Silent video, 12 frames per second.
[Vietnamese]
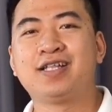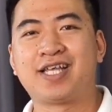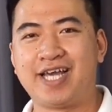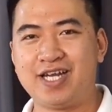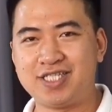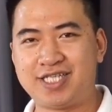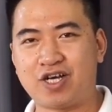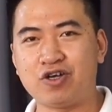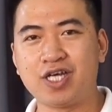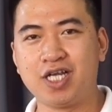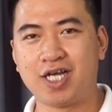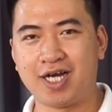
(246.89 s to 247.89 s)
thì nó sẽ
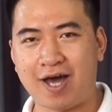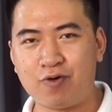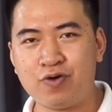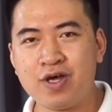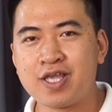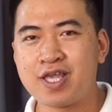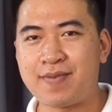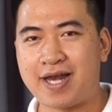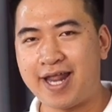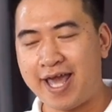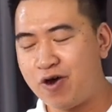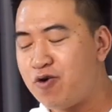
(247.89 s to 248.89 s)
có thời lượng lâu nhưng mà
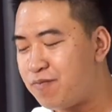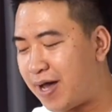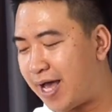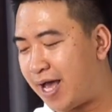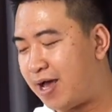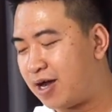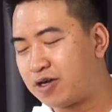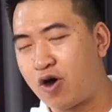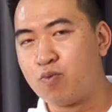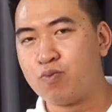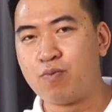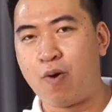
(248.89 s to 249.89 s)
nếu mà
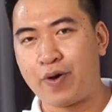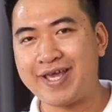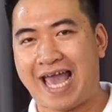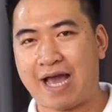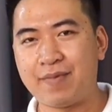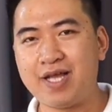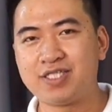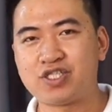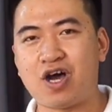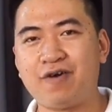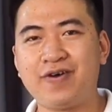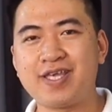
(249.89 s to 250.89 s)
cùng một cái dạng pin
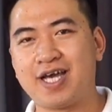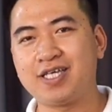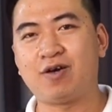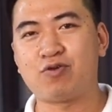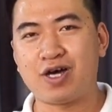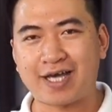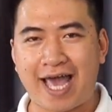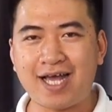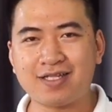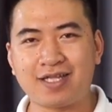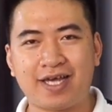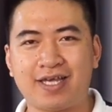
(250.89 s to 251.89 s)
so với những dòng loa khác
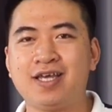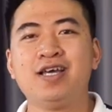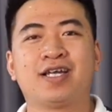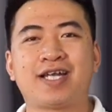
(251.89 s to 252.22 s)
thì